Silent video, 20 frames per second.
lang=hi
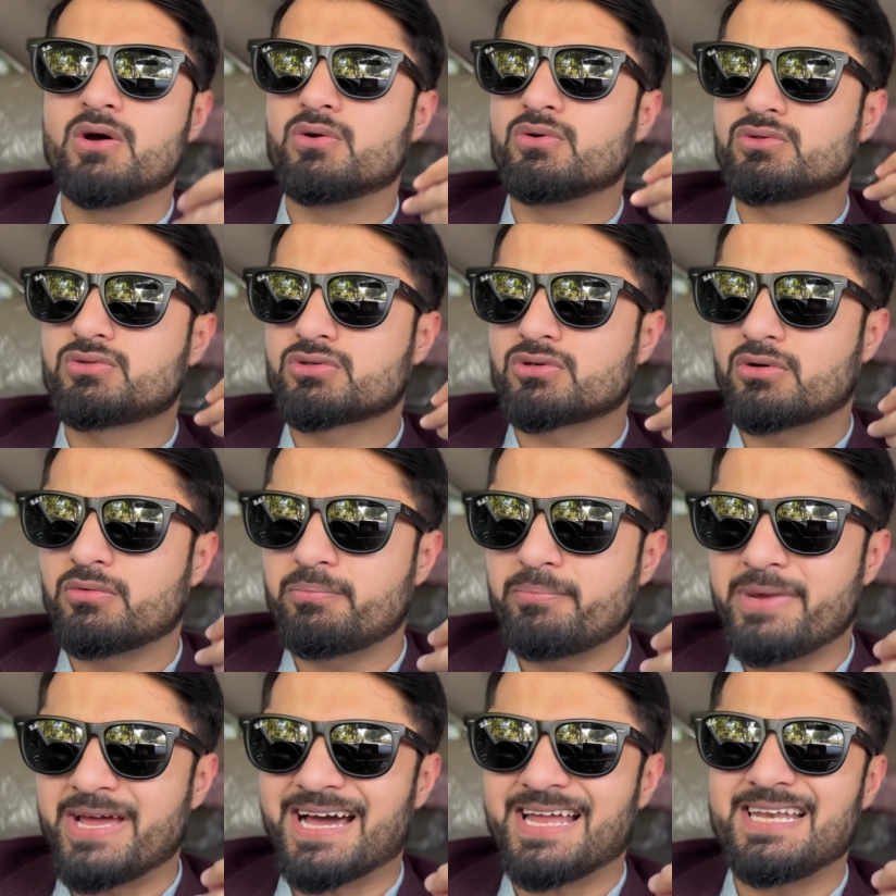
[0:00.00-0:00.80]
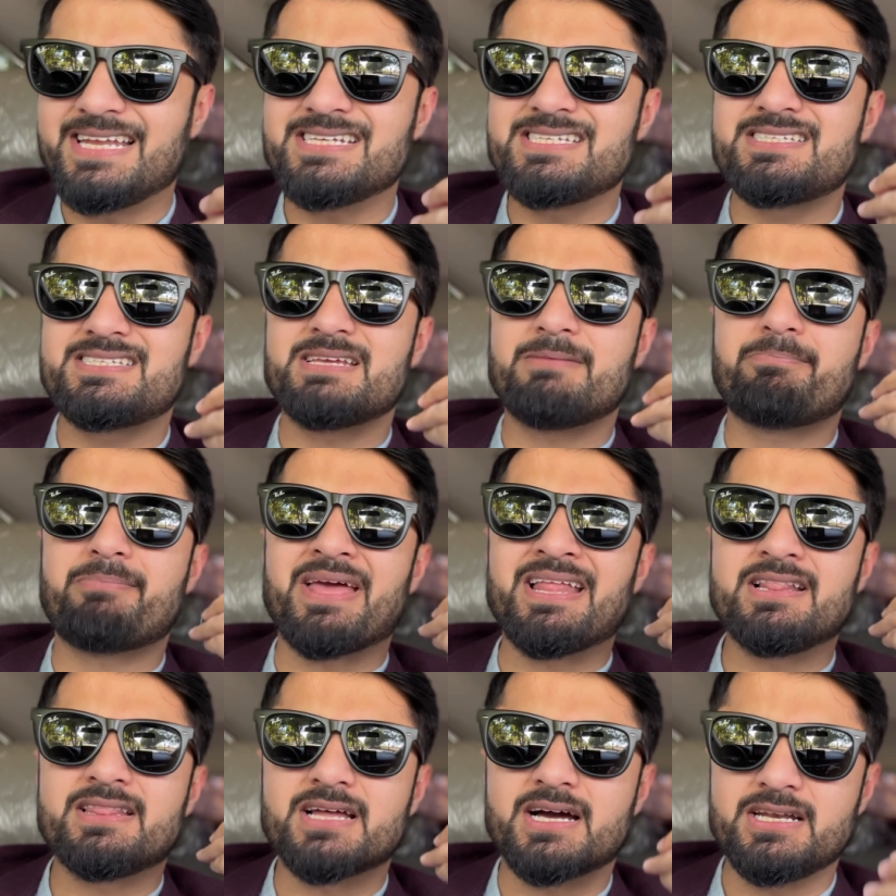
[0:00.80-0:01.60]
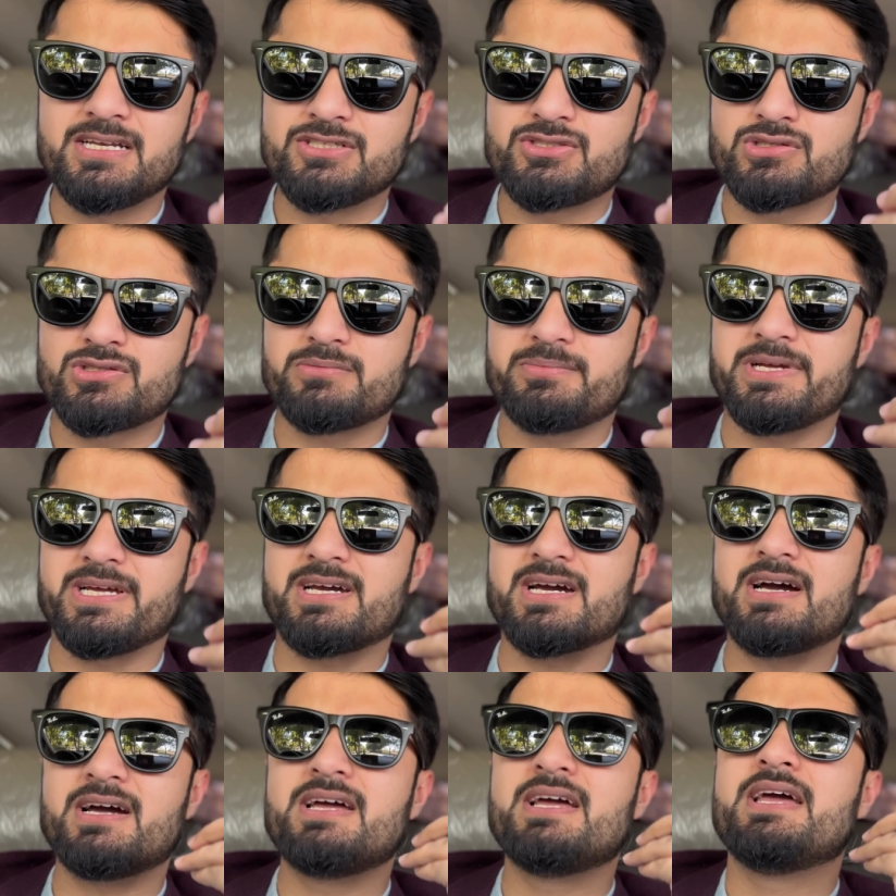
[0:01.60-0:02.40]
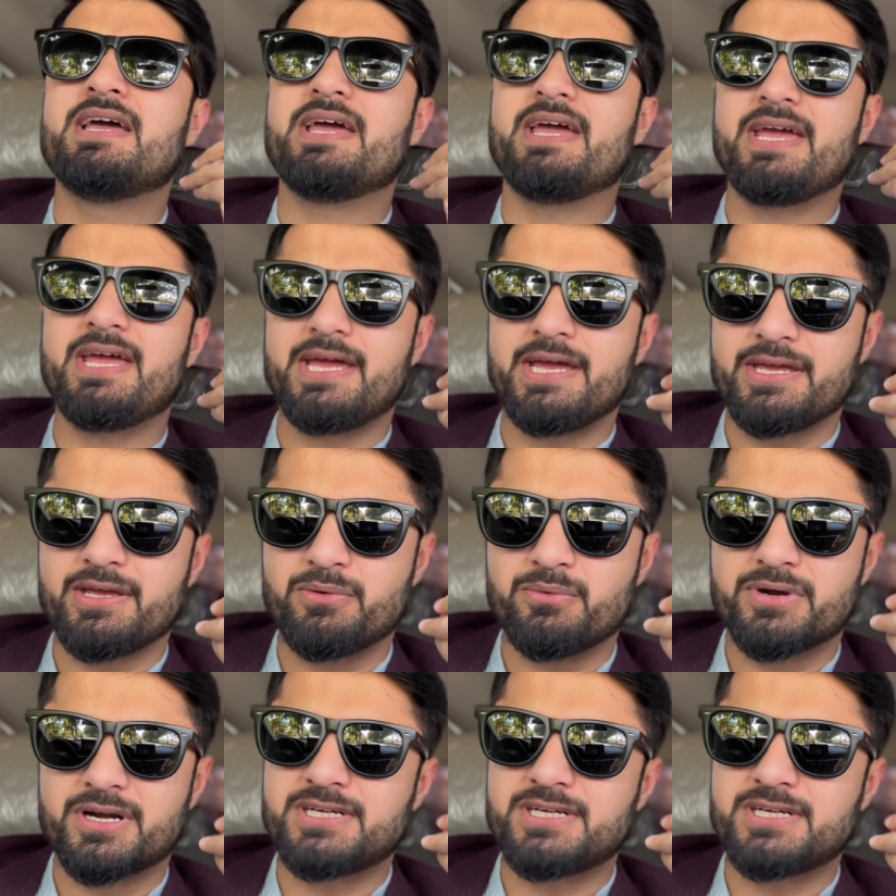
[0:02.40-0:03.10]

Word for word: उसको बयालीस से पैंतालीस रुपए का एक यूनिट